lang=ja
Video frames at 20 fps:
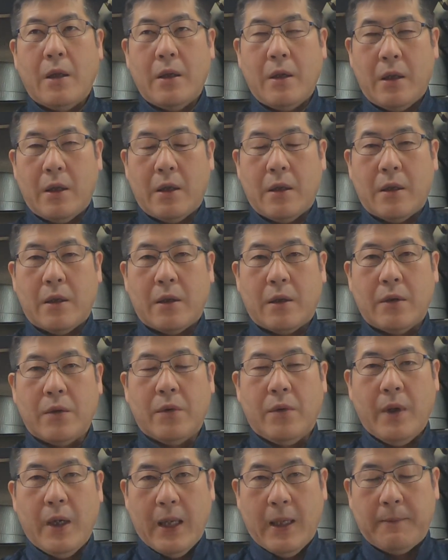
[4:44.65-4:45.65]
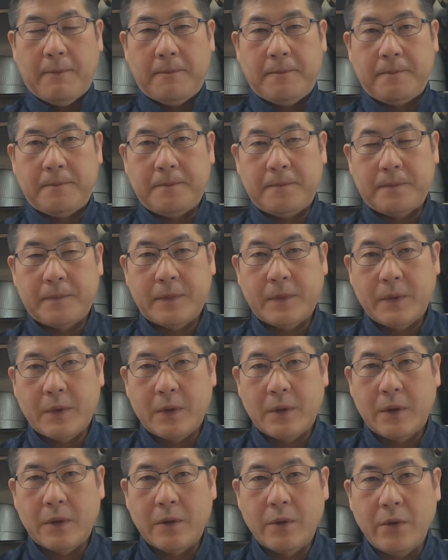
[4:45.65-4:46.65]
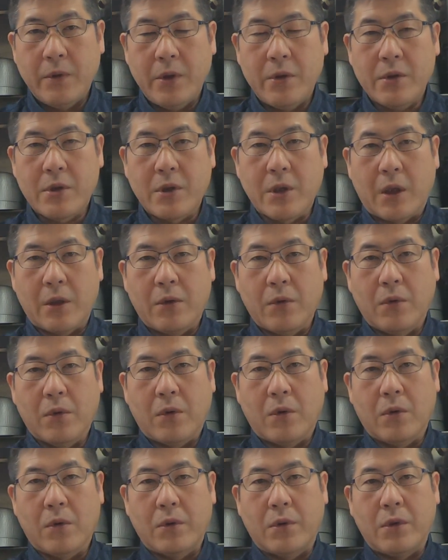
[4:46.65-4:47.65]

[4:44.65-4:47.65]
ね、のはウイルスがどうこうっ